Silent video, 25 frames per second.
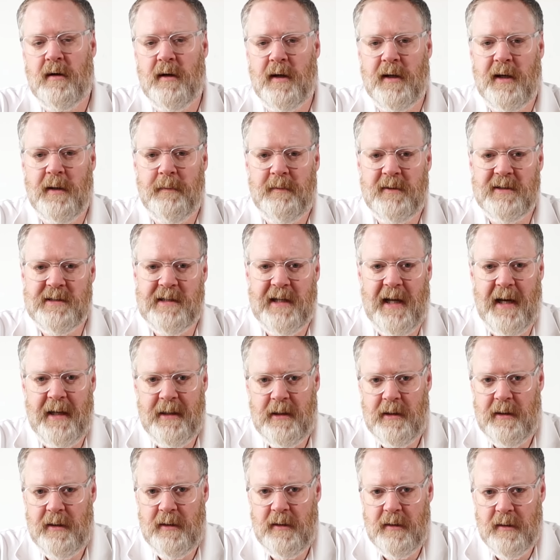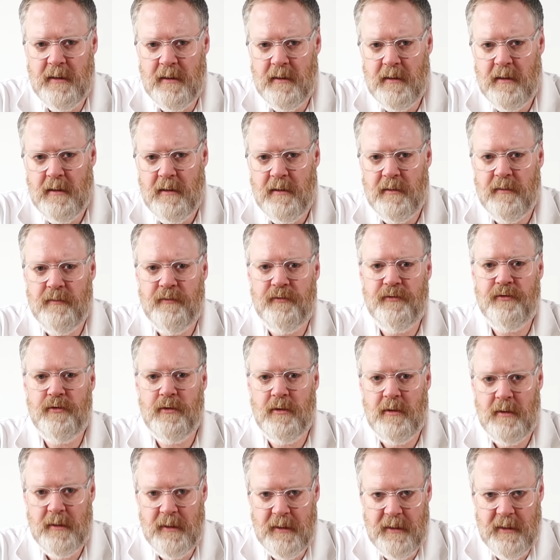Dann gibt es Leitlinien
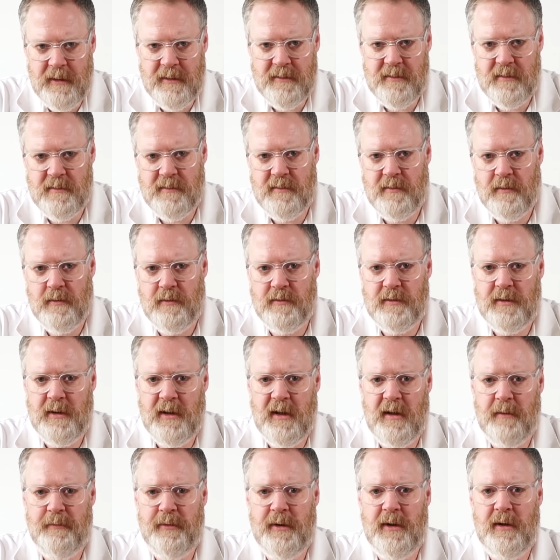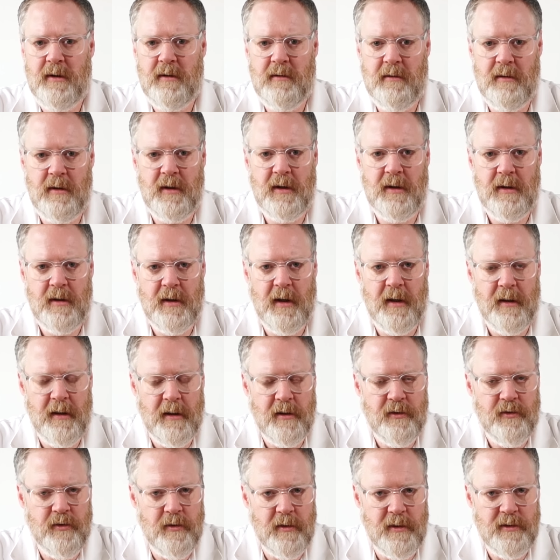für die Testosterontherapie, die da
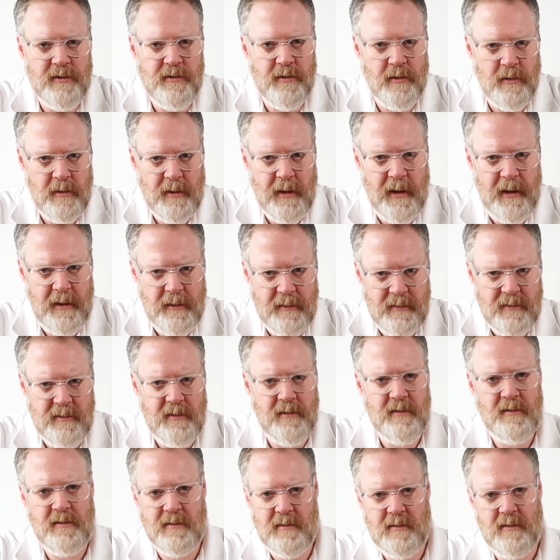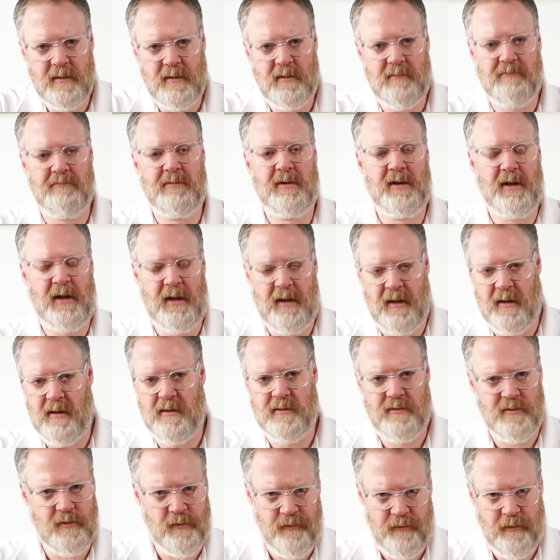natürlich zurückhaltend sind, dass nicht
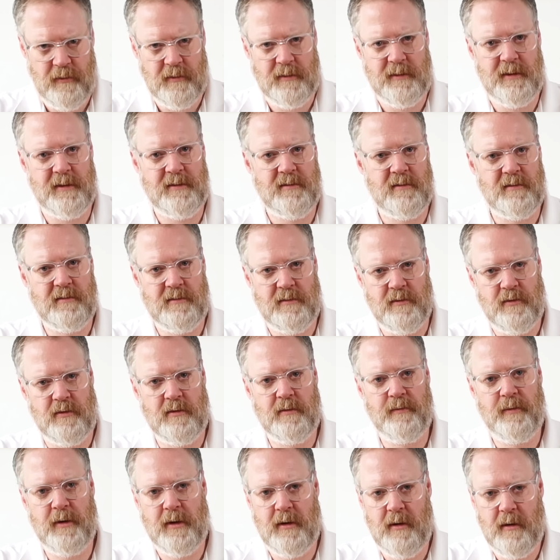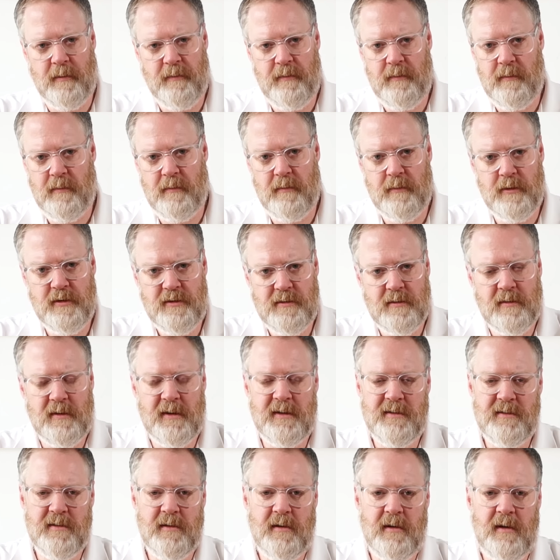jeder sofort Testosteron bekommen muss
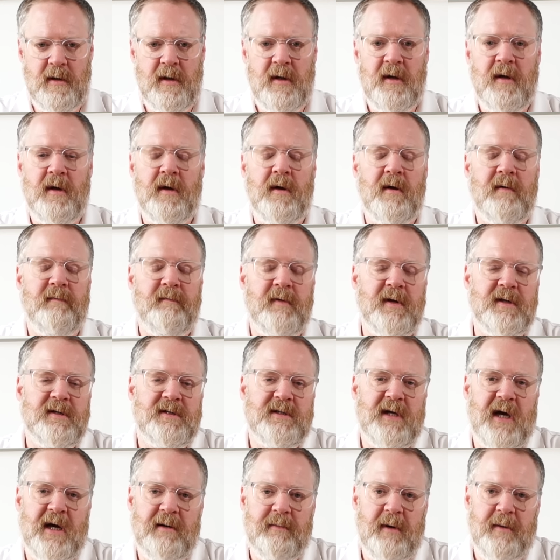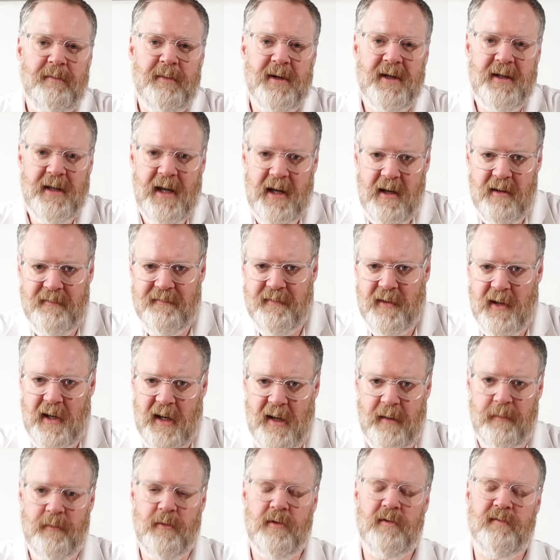oder soll. Wenn sie aber Bedarf
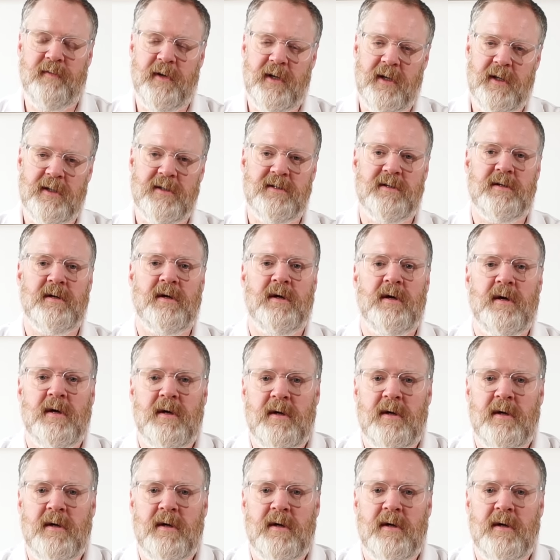haben und wenn das